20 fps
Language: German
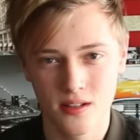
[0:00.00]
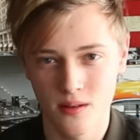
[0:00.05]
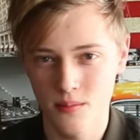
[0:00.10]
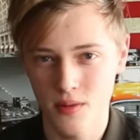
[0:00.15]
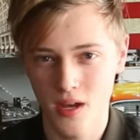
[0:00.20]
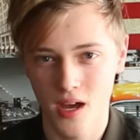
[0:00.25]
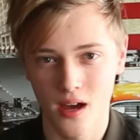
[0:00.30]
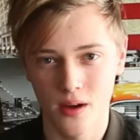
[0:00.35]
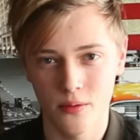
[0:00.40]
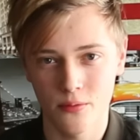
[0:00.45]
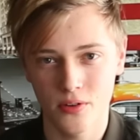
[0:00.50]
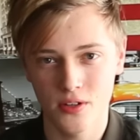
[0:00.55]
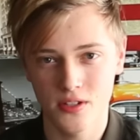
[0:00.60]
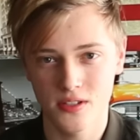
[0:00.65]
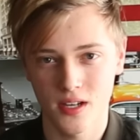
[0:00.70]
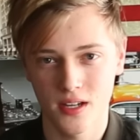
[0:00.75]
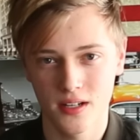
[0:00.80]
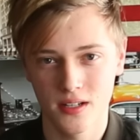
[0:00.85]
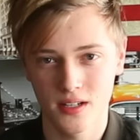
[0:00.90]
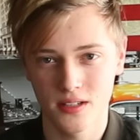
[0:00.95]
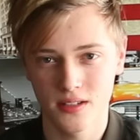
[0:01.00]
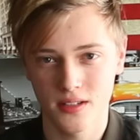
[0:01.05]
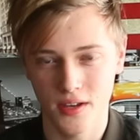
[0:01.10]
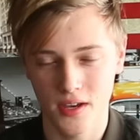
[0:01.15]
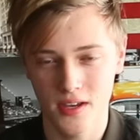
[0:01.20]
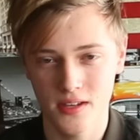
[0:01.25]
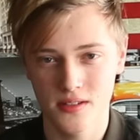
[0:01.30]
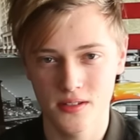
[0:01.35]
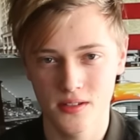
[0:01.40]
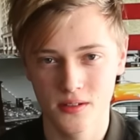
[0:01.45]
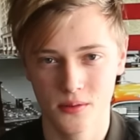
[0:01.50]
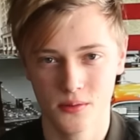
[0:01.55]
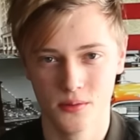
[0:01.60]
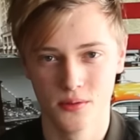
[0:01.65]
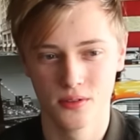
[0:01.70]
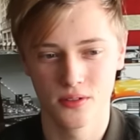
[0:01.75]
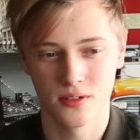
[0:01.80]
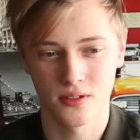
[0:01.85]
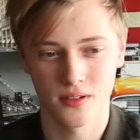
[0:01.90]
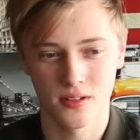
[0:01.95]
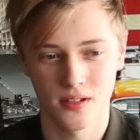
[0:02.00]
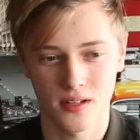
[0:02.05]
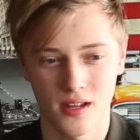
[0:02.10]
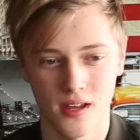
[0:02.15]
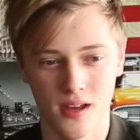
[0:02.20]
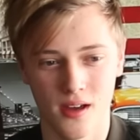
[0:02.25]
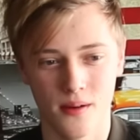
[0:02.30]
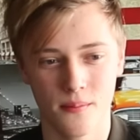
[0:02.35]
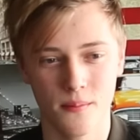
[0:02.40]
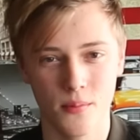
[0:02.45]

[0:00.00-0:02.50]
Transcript: er mir einfach seine Adresse und er